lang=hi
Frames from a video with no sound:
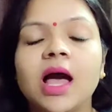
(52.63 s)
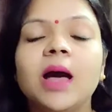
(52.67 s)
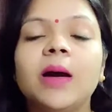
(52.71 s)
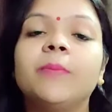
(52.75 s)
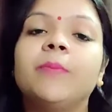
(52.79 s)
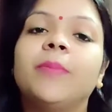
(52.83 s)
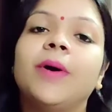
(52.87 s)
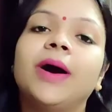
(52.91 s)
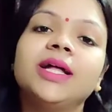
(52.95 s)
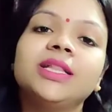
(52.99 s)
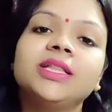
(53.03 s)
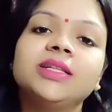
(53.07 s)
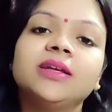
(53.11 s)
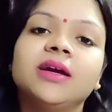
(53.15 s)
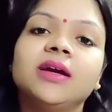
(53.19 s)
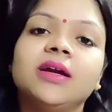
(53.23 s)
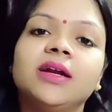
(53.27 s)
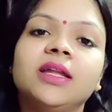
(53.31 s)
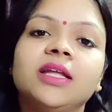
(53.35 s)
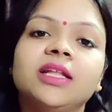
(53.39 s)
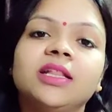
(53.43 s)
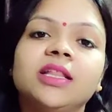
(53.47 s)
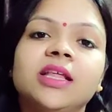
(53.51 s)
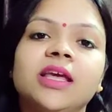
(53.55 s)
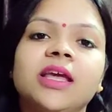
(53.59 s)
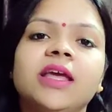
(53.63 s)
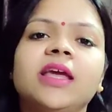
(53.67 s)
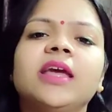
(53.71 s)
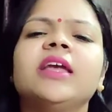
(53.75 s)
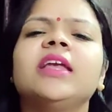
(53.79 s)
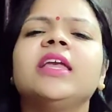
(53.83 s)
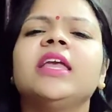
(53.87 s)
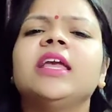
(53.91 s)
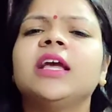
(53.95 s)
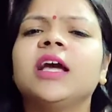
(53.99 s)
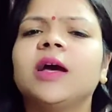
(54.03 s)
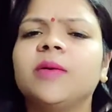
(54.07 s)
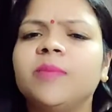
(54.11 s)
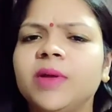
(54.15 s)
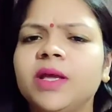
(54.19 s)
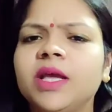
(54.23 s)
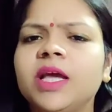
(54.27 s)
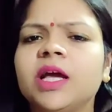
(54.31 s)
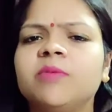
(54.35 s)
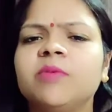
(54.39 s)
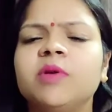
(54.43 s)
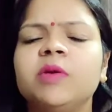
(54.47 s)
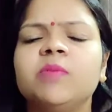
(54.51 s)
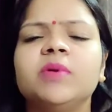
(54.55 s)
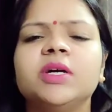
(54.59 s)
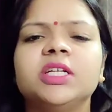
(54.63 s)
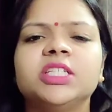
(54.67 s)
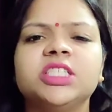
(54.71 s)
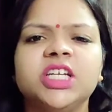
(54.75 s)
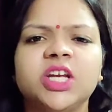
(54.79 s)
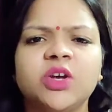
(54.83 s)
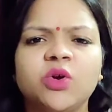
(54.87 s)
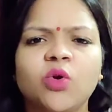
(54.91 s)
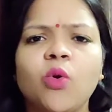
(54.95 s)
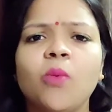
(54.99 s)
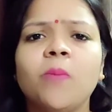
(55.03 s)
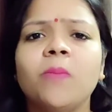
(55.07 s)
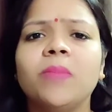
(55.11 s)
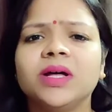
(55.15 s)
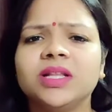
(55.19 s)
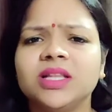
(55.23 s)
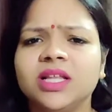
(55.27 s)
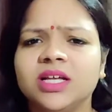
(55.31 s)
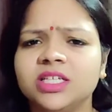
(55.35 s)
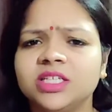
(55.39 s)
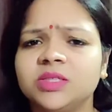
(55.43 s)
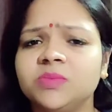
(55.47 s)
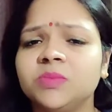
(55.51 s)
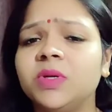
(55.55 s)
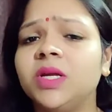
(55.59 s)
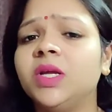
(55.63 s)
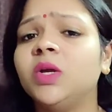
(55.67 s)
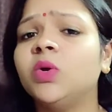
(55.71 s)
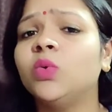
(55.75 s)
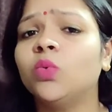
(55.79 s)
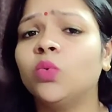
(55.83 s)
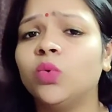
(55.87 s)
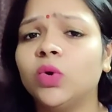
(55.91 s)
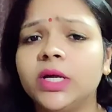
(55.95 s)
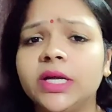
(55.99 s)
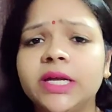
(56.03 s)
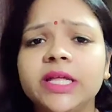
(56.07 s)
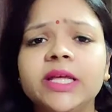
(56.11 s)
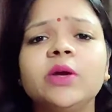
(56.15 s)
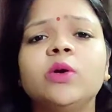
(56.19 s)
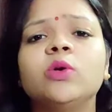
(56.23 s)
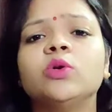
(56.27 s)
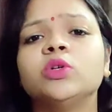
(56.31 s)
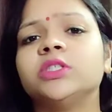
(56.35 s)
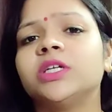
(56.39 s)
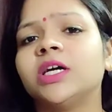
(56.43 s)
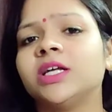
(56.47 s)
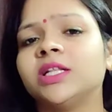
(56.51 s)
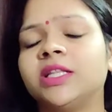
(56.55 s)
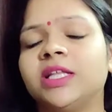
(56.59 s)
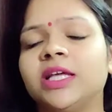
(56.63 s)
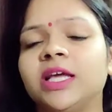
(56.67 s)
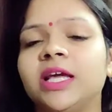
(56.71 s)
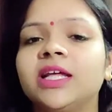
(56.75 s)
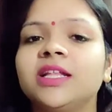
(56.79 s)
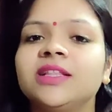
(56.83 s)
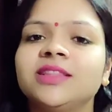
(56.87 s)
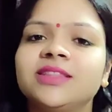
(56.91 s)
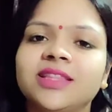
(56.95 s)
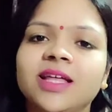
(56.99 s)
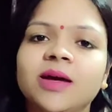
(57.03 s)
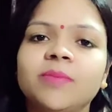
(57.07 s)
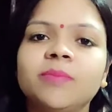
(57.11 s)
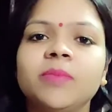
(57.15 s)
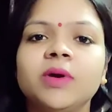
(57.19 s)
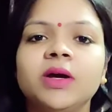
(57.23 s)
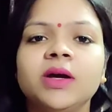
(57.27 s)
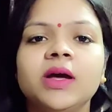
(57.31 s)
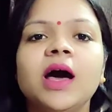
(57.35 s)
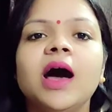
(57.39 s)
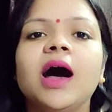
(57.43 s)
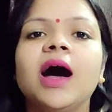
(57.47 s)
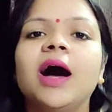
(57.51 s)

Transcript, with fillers: अब बात कर लेते हैं कि कभी कभी बच्चे को बदहजमी उल्टी हो जाती है तब